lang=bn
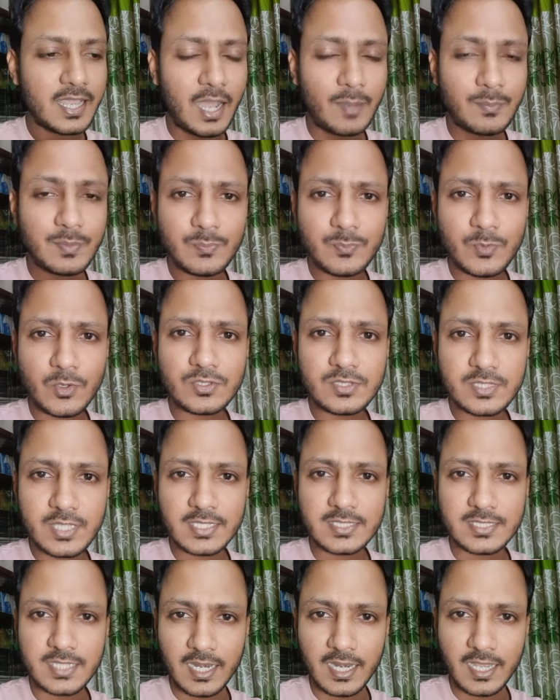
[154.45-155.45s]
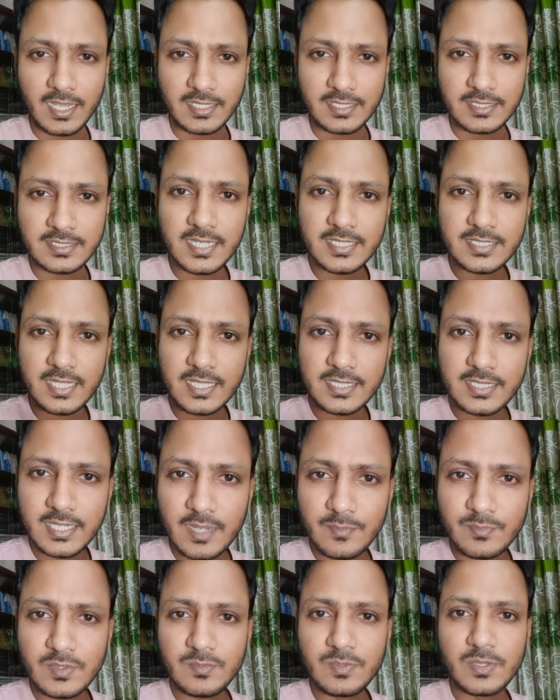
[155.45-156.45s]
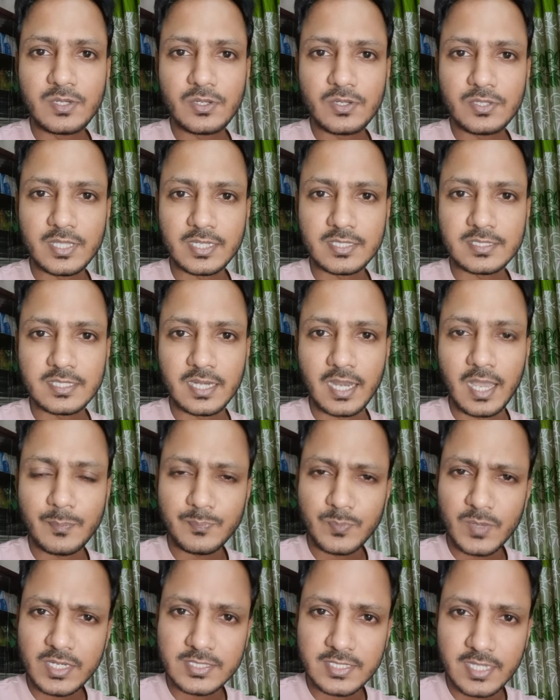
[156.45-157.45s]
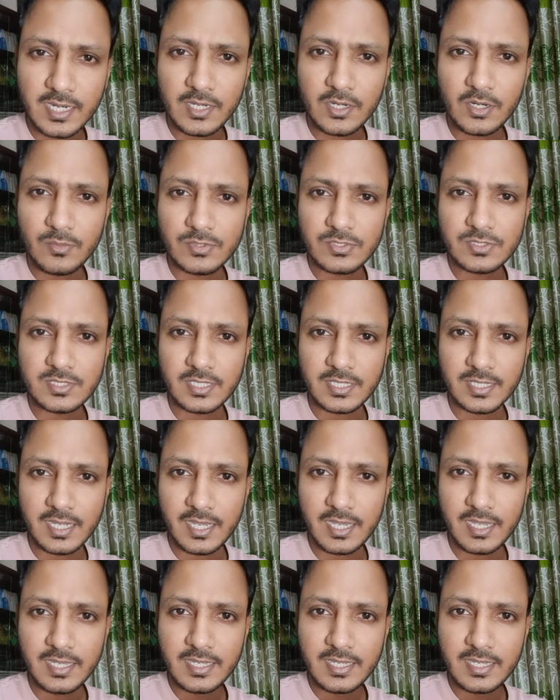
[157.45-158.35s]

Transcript: আপনি প্রত্যেক জেলায় যে জেলা থেকে আপনি ভিডিও দেখছেন আপনার জেলার অবস্থাটা